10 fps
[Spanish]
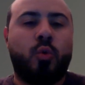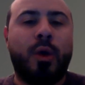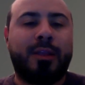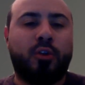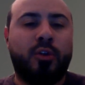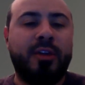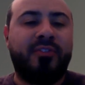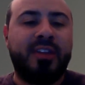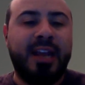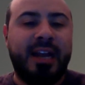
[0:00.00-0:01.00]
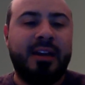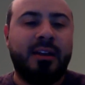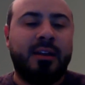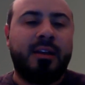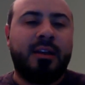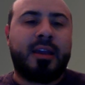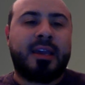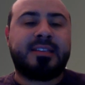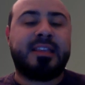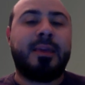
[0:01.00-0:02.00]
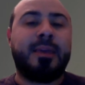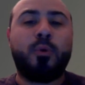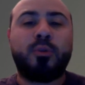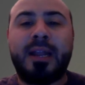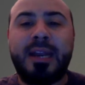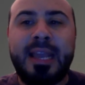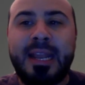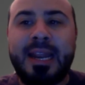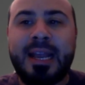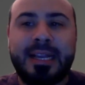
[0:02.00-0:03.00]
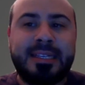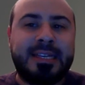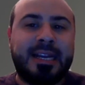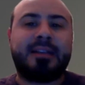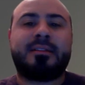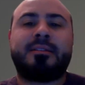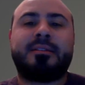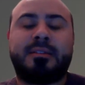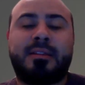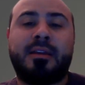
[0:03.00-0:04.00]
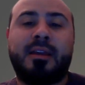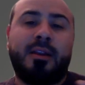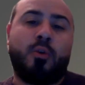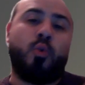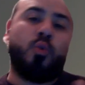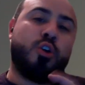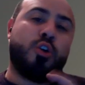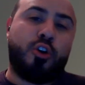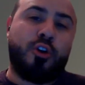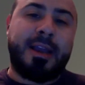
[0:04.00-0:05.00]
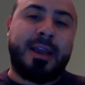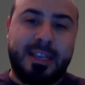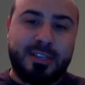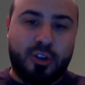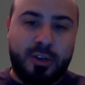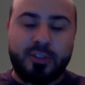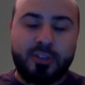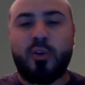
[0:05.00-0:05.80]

cuartos de final que se disputan en la cancha del 1-2 de cada zona.